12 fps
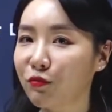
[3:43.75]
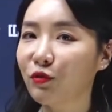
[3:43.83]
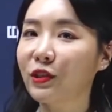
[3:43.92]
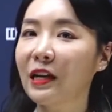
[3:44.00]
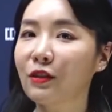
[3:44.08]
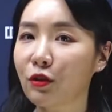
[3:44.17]

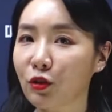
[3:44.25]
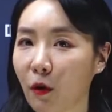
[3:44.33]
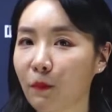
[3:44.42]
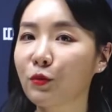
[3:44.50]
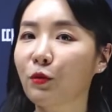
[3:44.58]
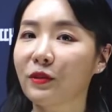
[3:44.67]
부사절
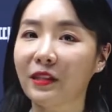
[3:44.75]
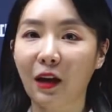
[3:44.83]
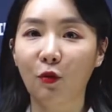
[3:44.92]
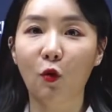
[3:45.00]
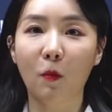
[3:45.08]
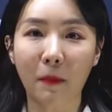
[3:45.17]

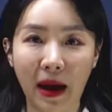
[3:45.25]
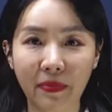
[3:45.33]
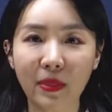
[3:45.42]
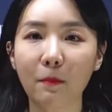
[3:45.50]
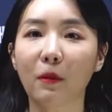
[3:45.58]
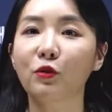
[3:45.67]

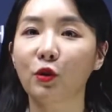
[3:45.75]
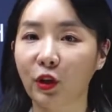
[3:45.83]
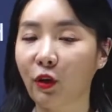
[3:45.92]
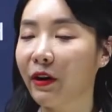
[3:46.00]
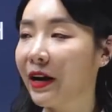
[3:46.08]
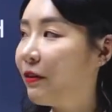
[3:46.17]
접속사로만 먼저
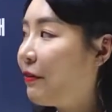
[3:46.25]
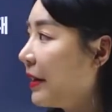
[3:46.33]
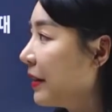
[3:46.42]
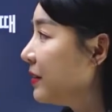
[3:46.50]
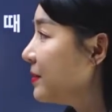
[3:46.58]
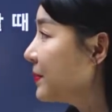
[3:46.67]
기억을 할
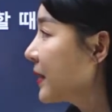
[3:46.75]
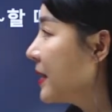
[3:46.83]
거예요.